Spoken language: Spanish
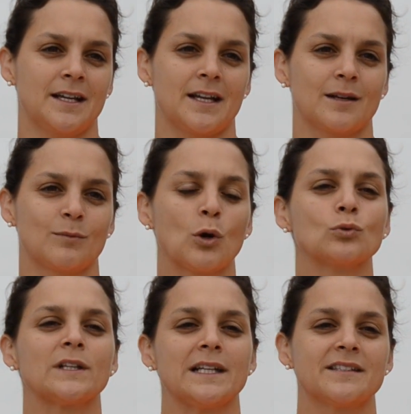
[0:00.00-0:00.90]
eh, lo
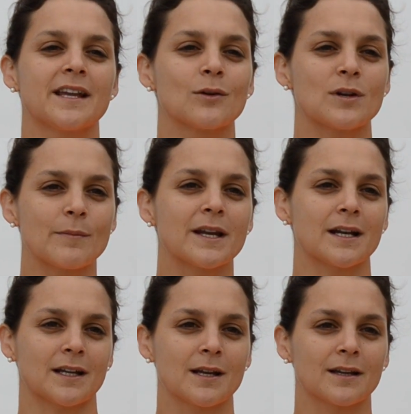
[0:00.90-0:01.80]
utilicé de una
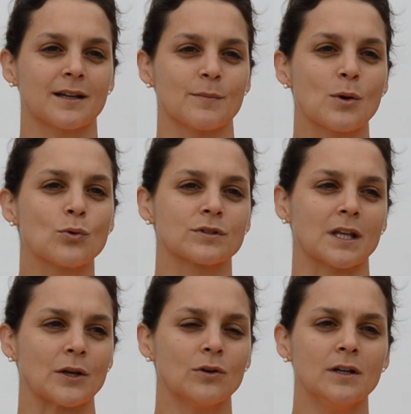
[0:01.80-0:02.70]
manera que, me
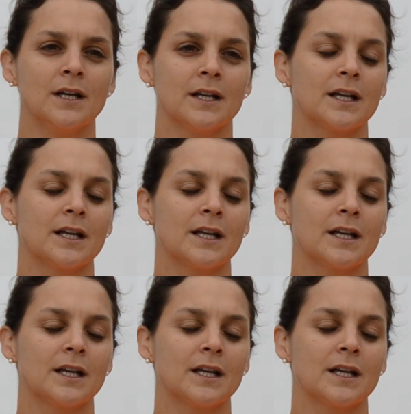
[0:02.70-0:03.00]
gusta, ¿no?